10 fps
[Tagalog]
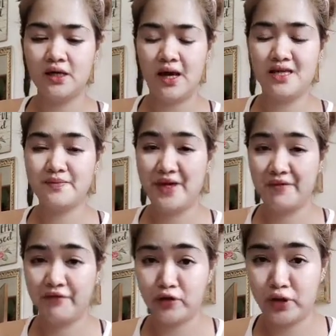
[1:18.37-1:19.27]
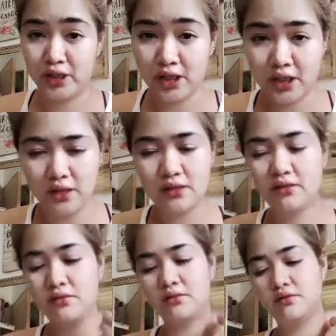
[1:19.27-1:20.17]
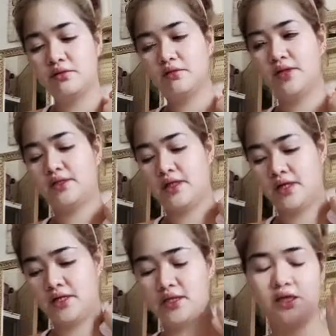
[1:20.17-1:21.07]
SPF 30. And then,